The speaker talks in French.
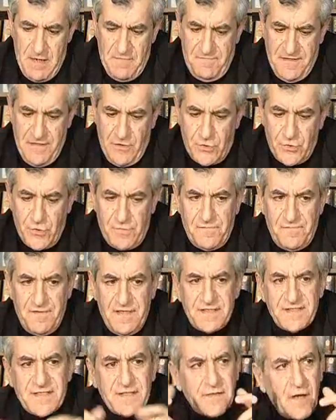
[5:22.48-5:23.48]

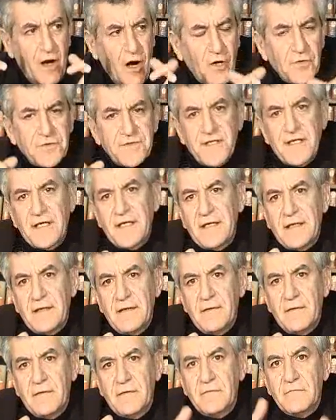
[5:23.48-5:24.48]
Philosopher, c'est
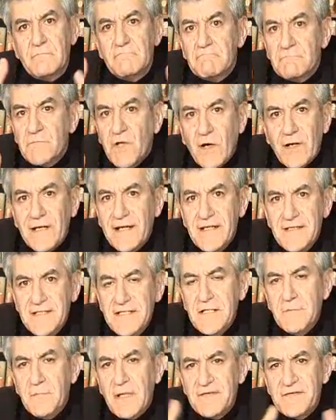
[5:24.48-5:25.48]
entrer dans
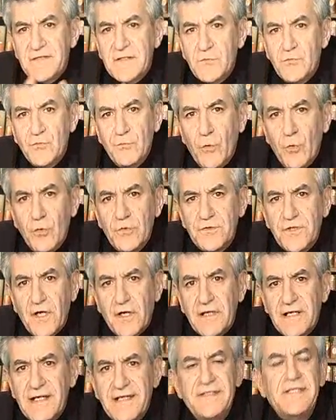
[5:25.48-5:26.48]
l'énigmatique du monde,
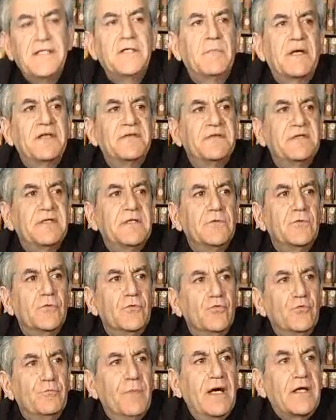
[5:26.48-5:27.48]
dans l'énigmatique
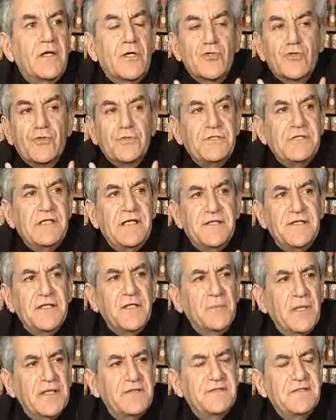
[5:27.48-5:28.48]
de l'humain. Quand je dis
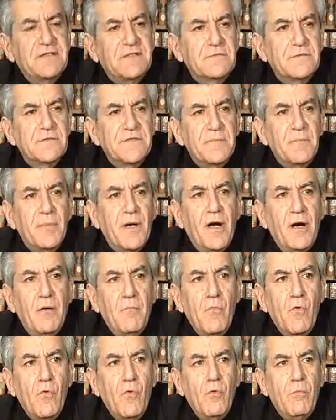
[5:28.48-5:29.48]
l'énigmatique, ce n'est pas
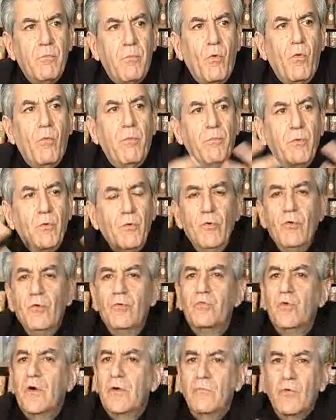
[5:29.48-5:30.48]
un mot pompeux
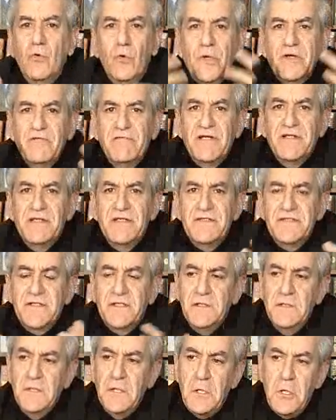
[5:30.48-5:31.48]
ou un mot
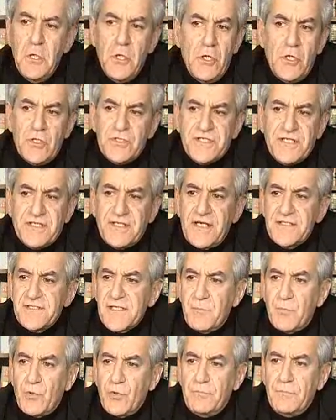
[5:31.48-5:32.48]
évanescent. C'est très
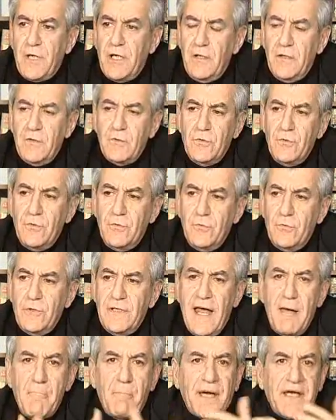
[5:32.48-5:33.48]
simplement
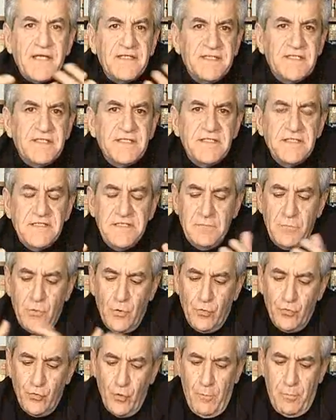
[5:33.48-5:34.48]

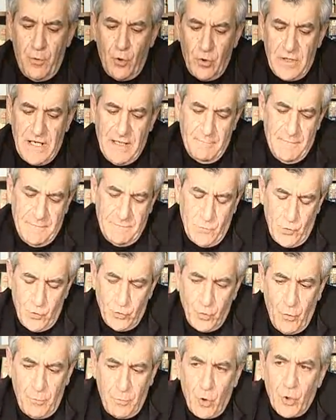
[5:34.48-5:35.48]
l'imprédictible, le,
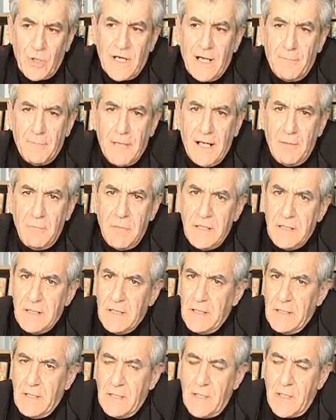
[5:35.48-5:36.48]
le non programmable,
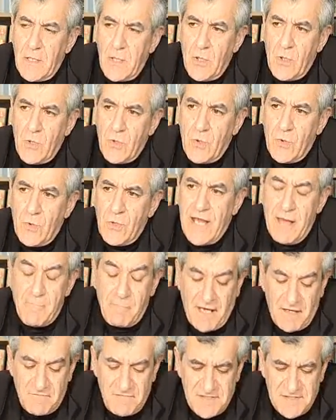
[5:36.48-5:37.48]

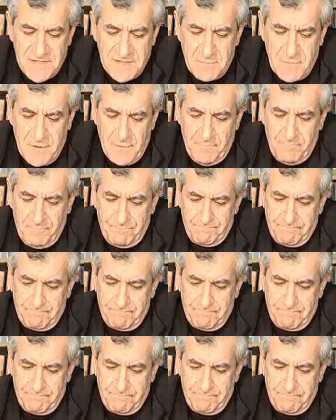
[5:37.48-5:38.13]
l'imprévisible.